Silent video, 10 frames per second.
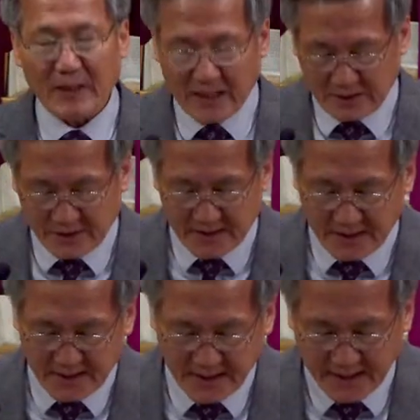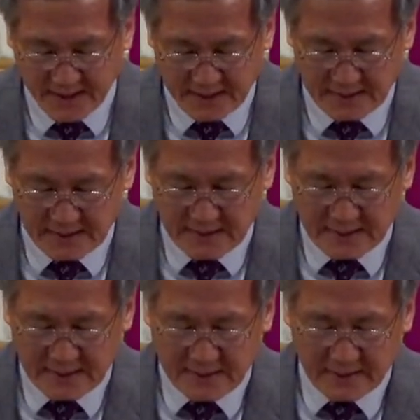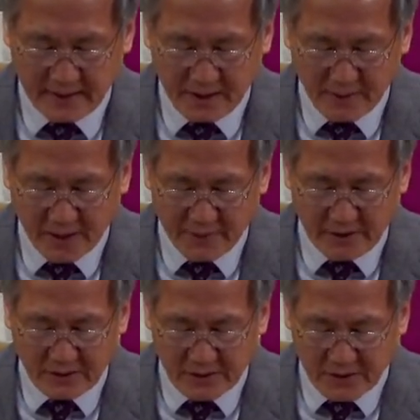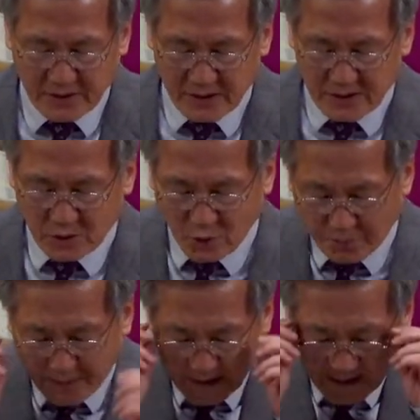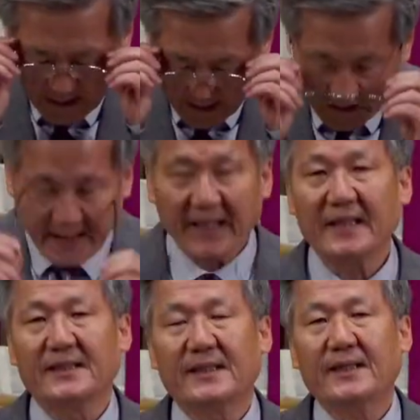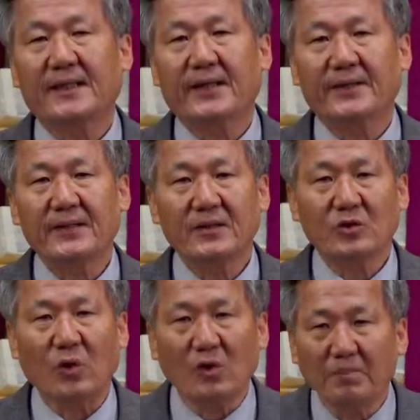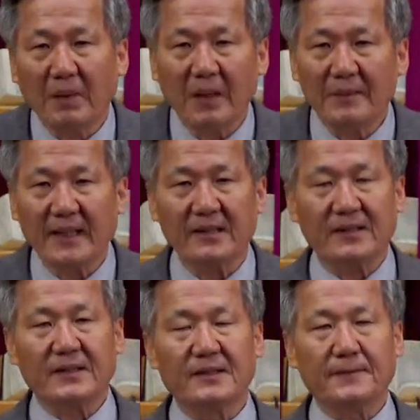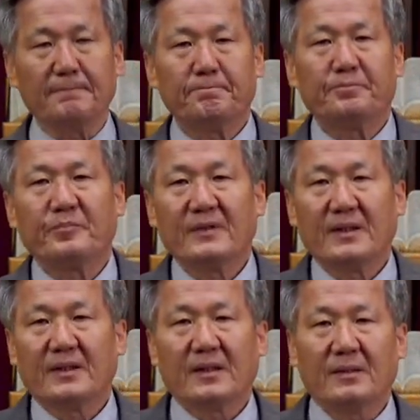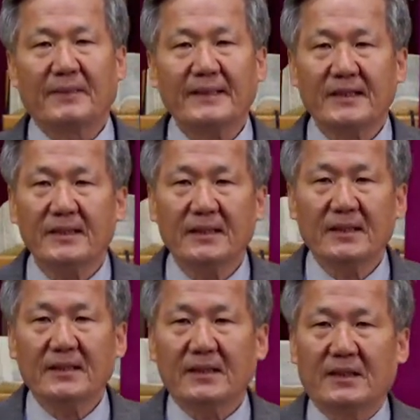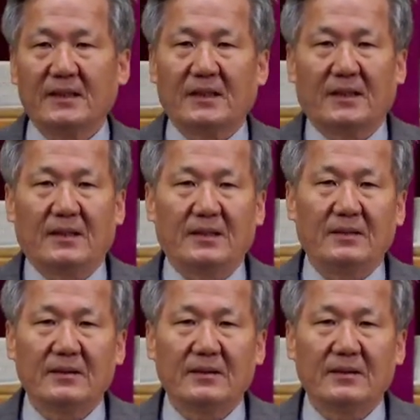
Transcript: 향한 것이 아니다. 내 마음이 어찌 조급하지 아니하겠느냐. 이 조급함이라는 것은 마치 어,